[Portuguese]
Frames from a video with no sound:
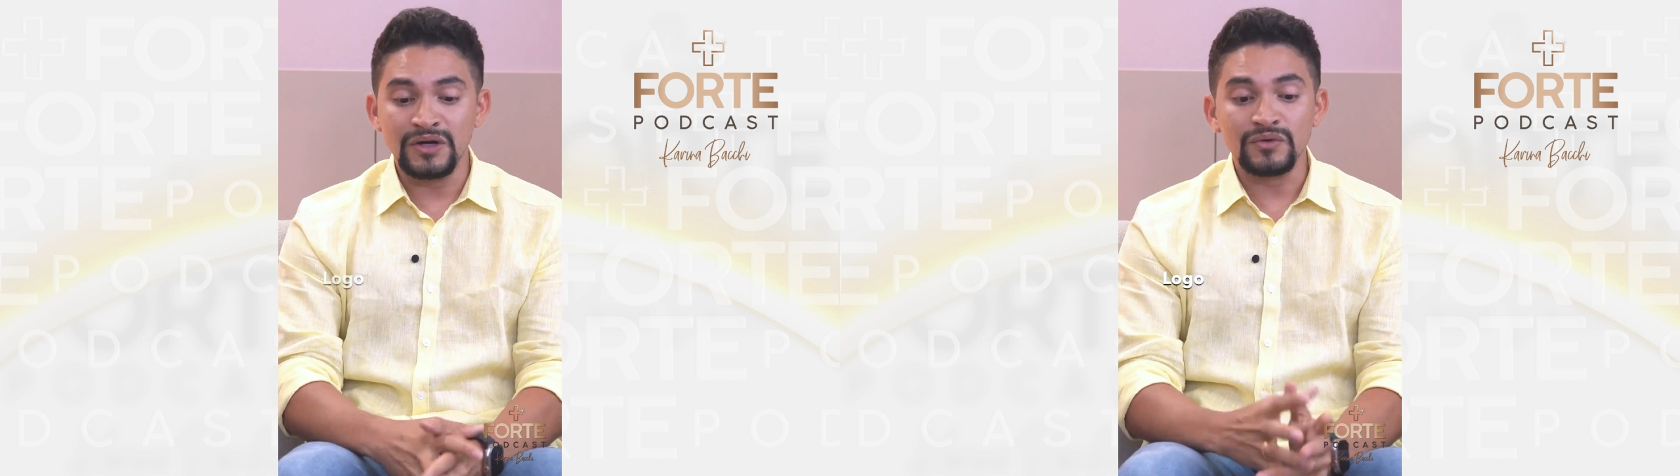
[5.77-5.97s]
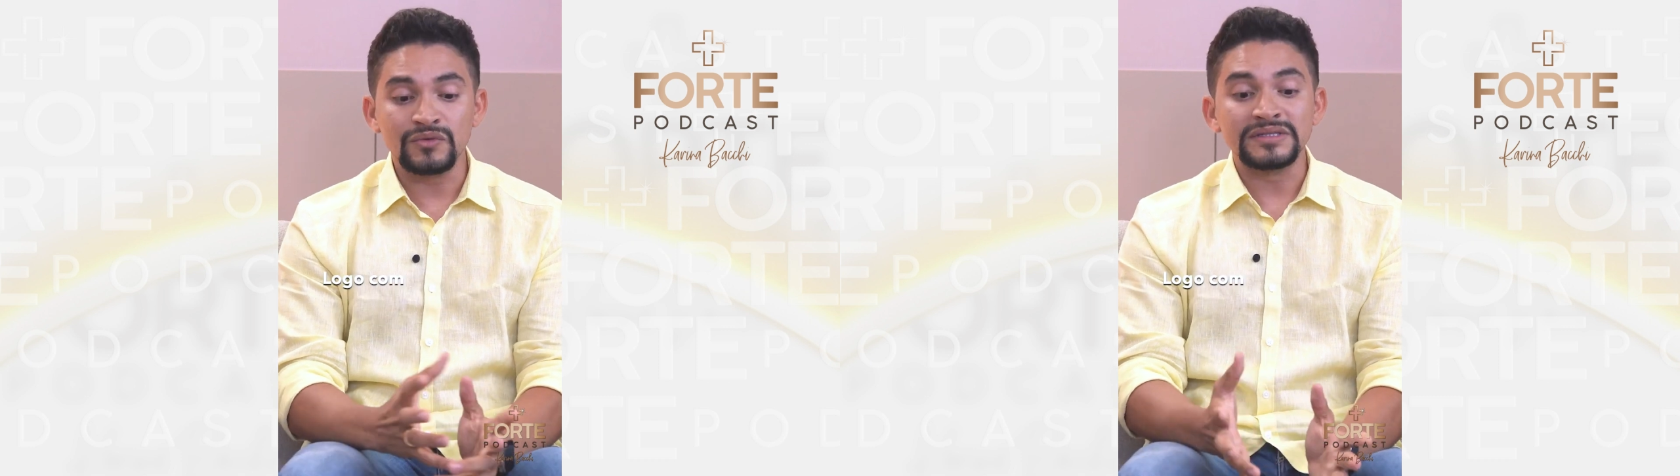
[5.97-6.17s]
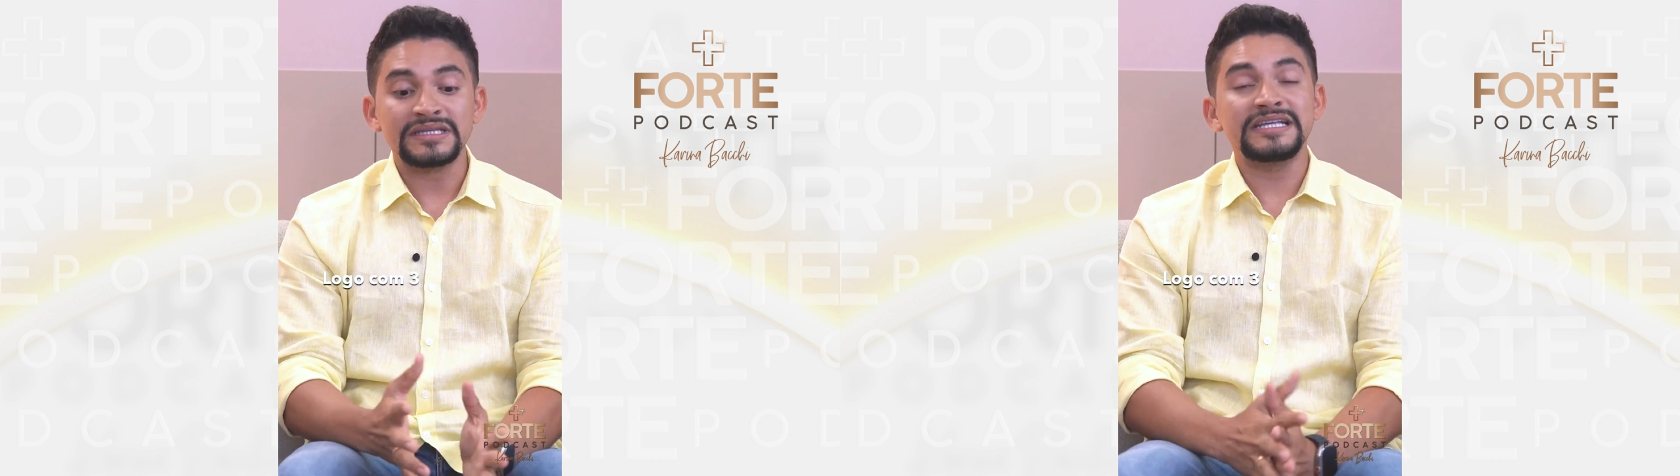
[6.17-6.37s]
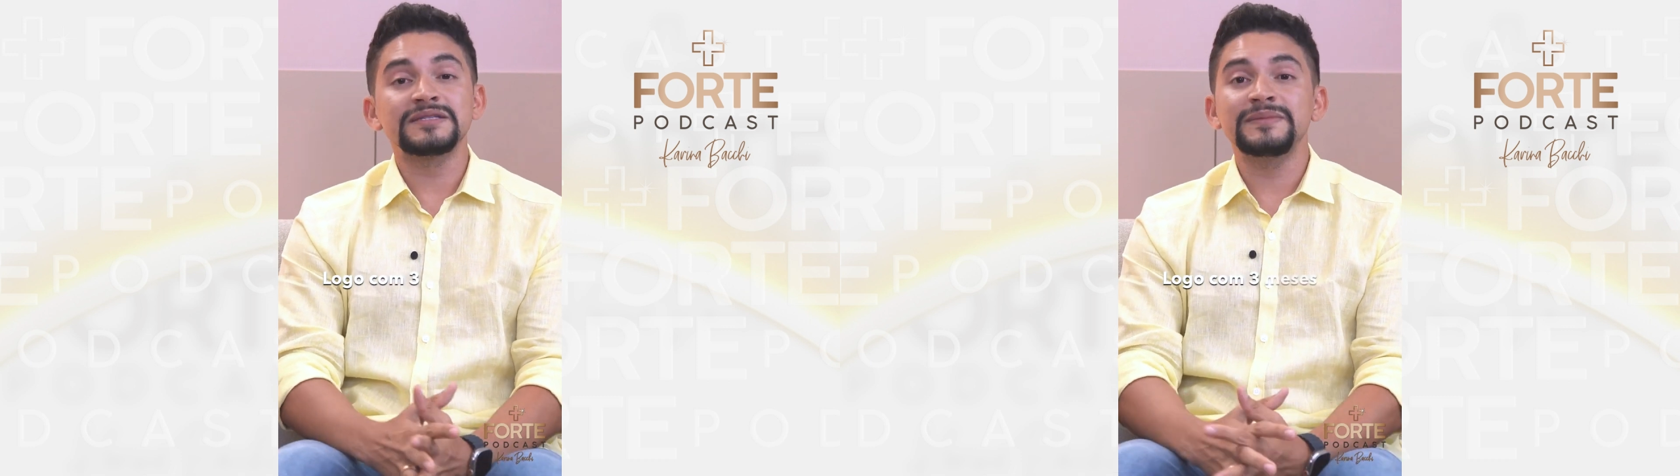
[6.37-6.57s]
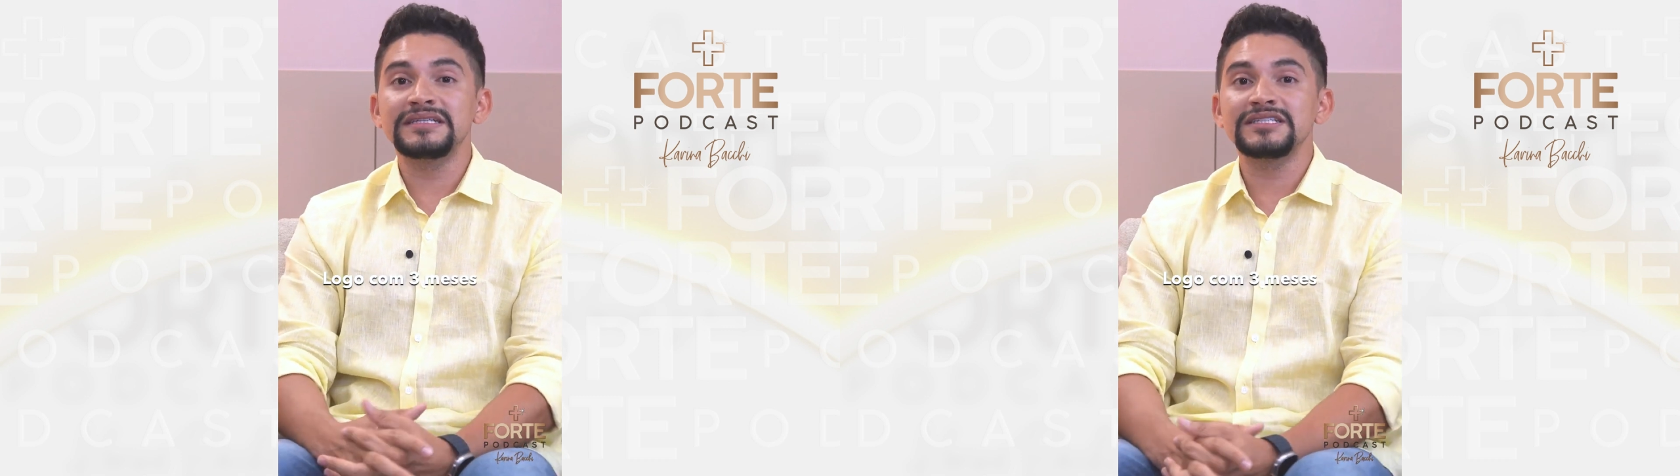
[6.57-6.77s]
Logo com
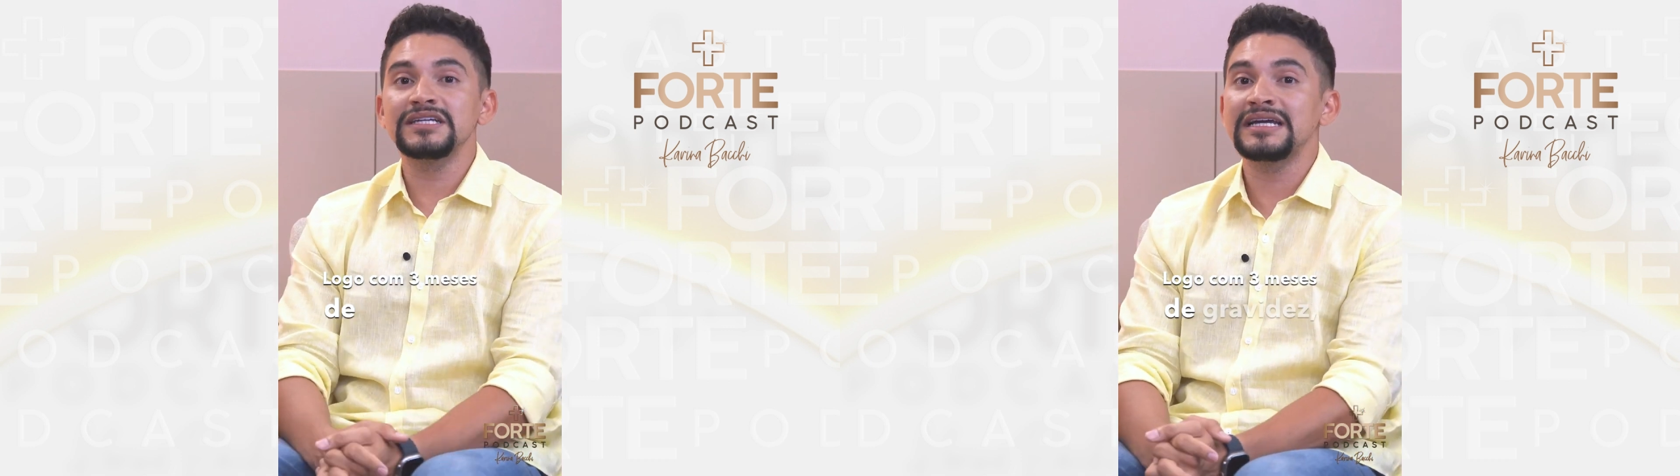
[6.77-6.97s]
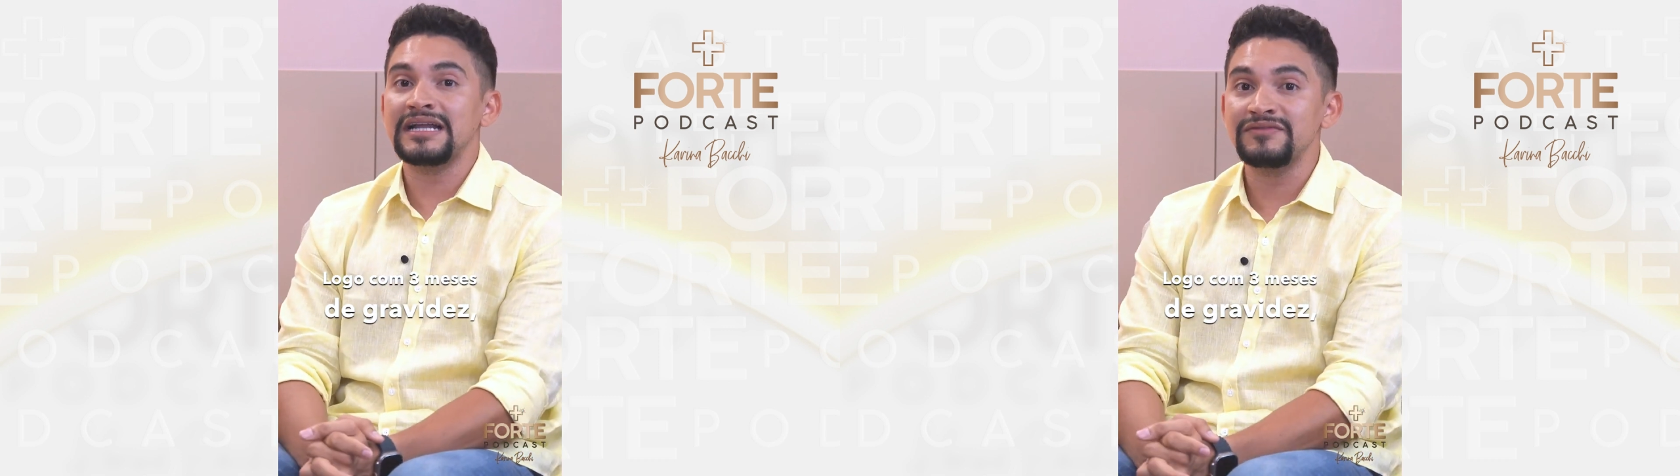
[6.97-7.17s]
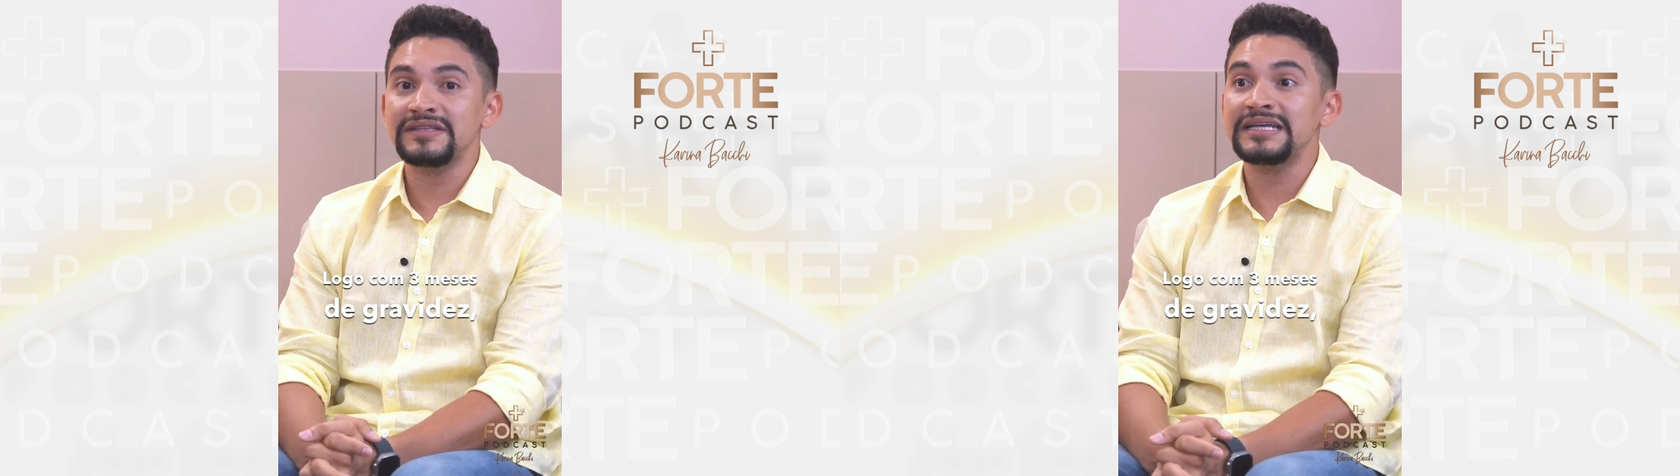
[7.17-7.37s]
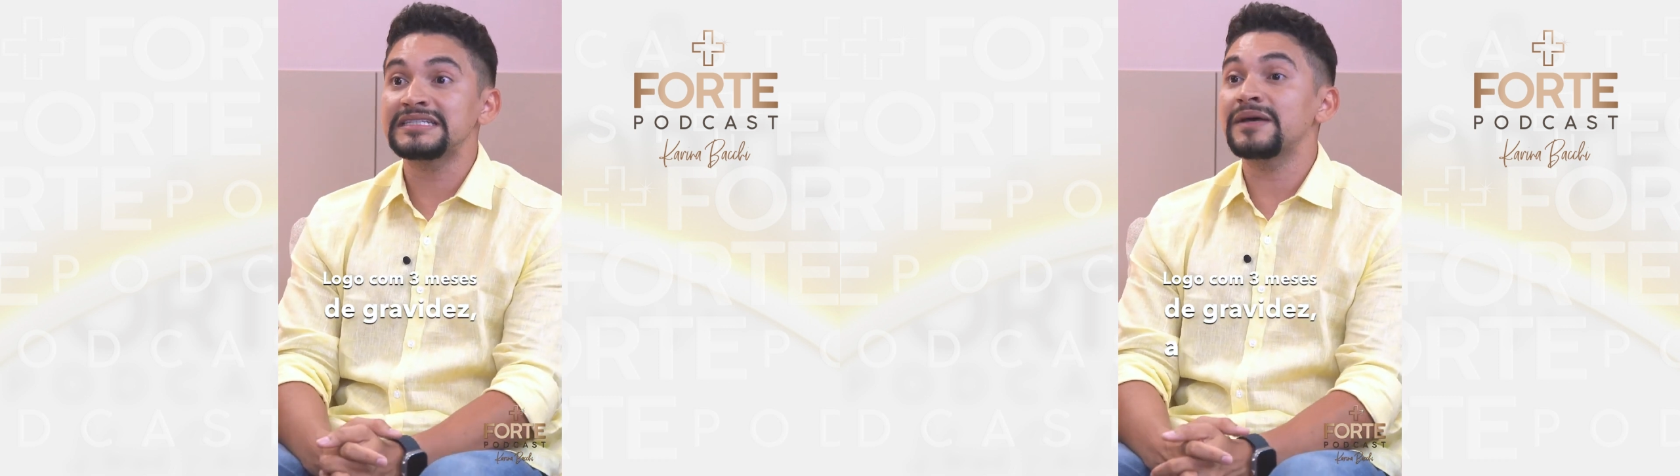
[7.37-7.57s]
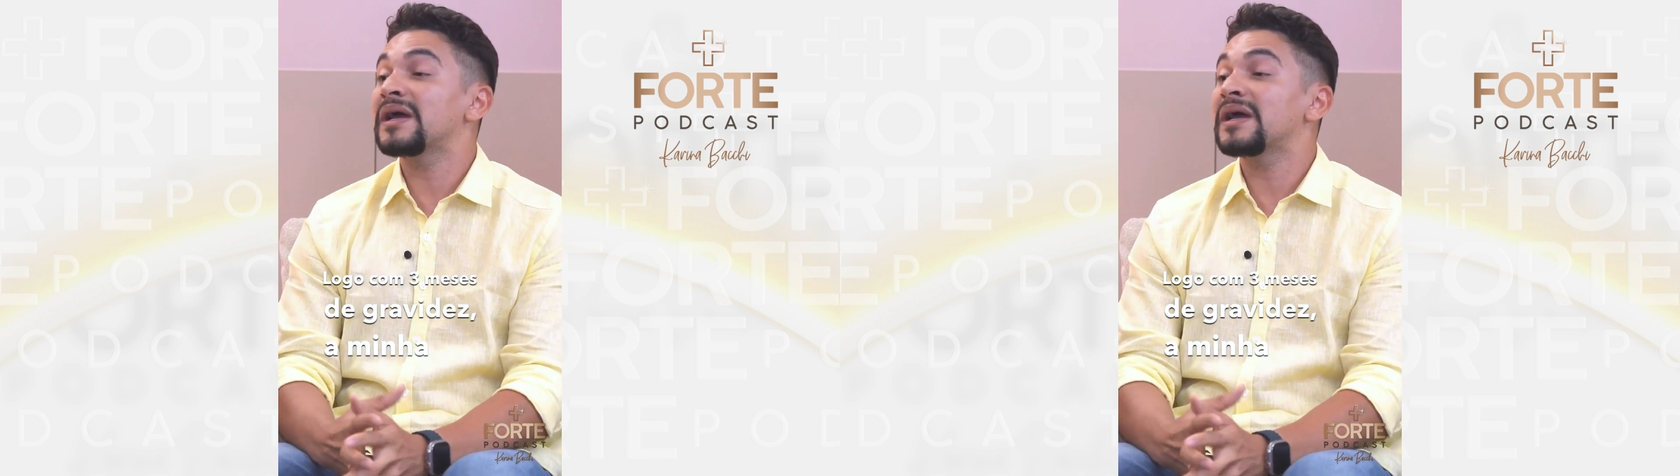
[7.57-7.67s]
três meses de gravidez,